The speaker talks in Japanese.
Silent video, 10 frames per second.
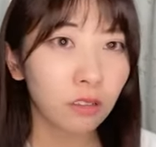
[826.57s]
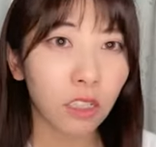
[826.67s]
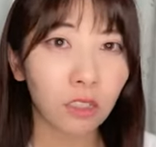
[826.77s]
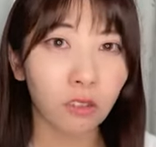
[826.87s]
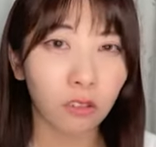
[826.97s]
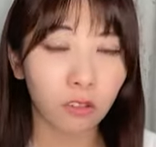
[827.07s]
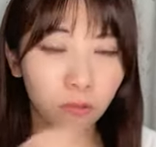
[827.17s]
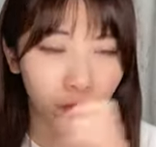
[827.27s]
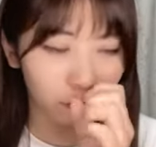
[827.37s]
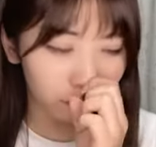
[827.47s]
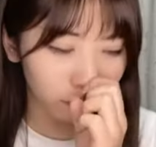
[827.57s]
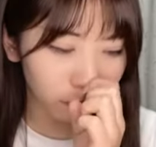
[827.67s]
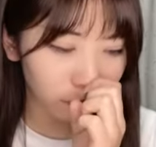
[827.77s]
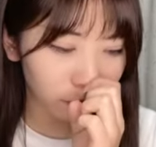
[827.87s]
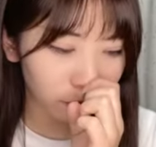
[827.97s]
あの
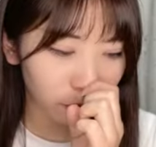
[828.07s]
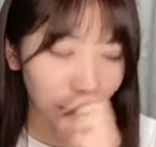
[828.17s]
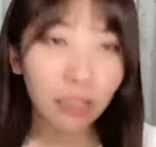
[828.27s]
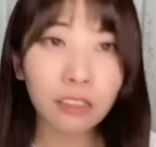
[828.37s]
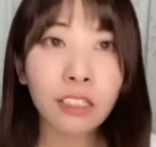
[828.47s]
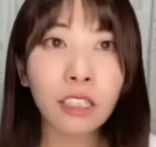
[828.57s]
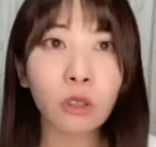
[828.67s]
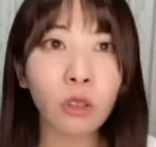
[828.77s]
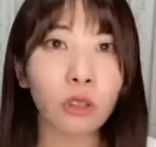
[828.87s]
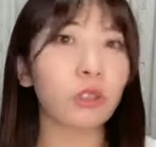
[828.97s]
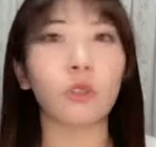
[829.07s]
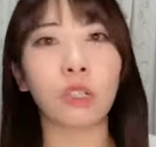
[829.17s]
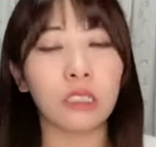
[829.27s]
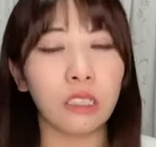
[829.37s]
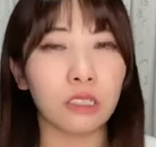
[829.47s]
杏仁豆腐と
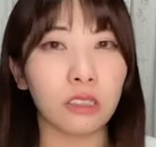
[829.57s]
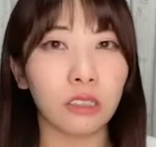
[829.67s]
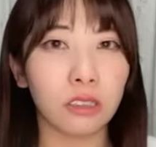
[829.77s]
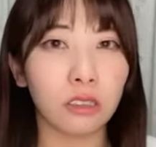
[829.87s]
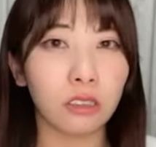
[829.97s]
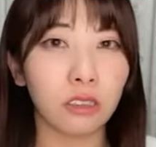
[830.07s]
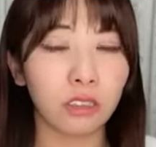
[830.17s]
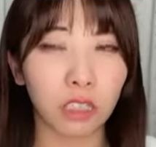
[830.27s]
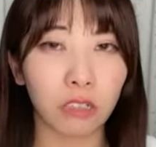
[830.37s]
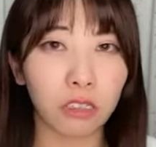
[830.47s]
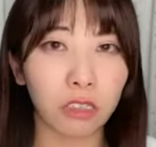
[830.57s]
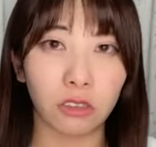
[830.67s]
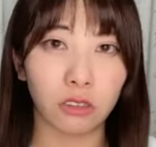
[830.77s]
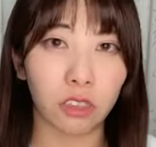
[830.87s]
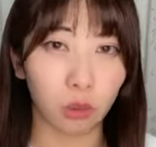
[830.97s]
かに使うや
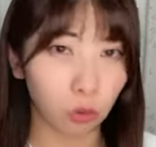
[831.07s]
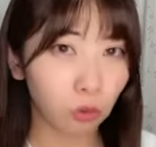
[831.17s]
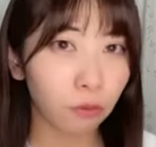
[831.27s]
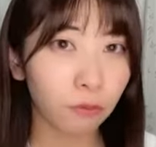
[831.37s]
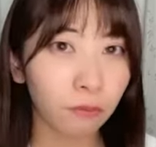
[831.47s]
つでしょ